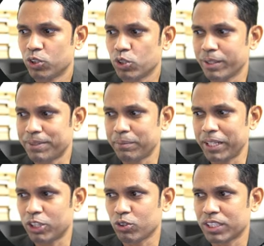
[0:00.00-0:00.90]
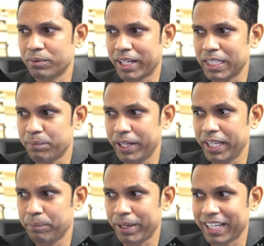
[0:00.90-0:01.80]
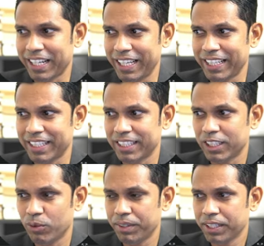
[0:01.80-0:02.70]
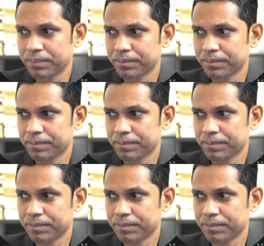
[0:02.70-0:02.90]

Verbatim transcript: तो सबसे पहले तो समराइज पीडीएफ पे क्लिक कर देता हूं मैं